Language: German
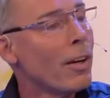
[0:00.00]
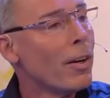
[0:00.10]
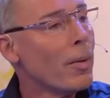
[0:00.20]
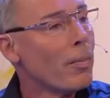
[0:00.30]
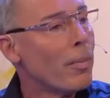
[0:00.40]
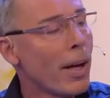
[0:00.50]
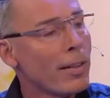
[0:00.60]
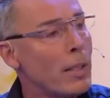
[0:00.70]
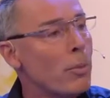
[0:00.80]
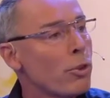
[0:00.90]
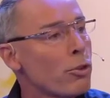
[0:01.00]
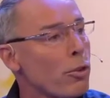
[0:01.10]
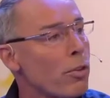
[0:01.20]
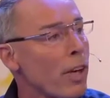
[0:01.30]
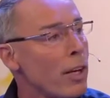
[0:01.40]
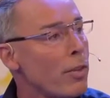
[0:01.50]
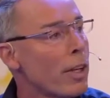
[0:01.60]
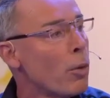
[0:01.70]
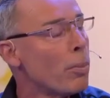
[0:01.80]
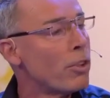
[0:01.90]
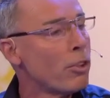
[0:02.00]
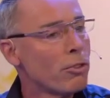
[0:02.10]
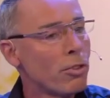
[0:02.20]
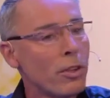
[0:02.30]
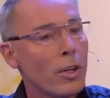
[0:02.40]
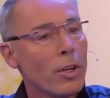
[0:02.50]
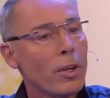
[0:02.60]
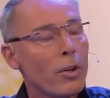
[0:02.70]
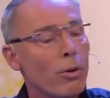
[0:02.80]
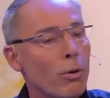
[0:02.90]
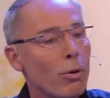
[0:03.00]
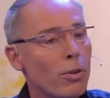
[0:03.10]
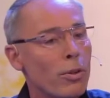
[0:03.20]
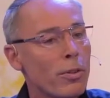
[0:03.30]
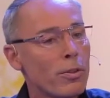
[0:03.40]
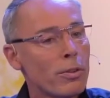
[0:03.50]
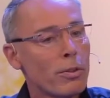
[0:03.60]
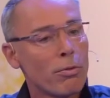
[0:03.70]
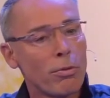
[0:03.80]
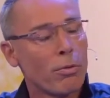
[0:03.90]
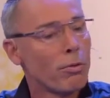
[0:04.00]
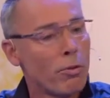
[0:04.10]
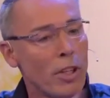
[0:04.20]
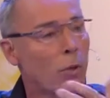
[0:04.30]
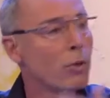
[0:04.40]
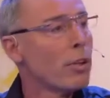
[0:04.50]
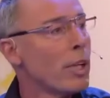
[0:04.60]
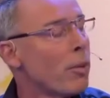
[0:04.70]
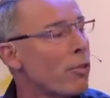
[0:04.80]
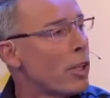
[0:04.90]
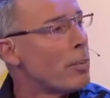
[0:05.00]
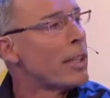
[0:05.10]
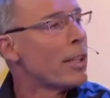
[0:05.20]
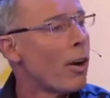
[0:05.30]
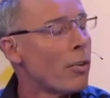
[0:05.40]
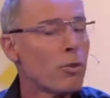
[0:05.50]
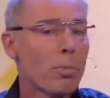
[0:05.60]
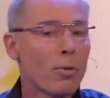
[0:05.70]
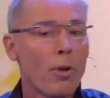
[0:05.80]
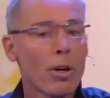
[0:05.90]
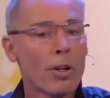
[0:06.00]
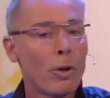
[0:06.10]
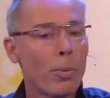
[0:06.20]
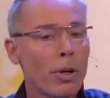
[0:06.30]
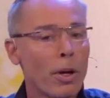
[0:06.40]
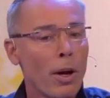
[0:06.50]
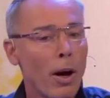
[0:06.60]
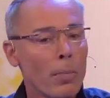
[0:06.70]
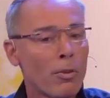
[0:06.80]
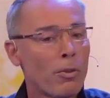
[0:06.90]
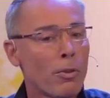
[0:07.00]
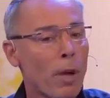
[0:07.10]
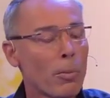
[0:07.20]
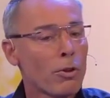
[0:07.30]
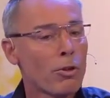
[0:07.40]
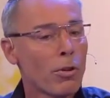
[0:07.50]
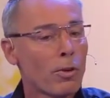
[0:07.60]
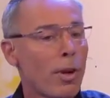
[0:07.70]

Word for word: ähm, ein Team unterstützt, Callaway Competition. Und Viele Unternehmer, viele Mitglieder aus dem Sportwagenclub haben sich zusammengeschlossen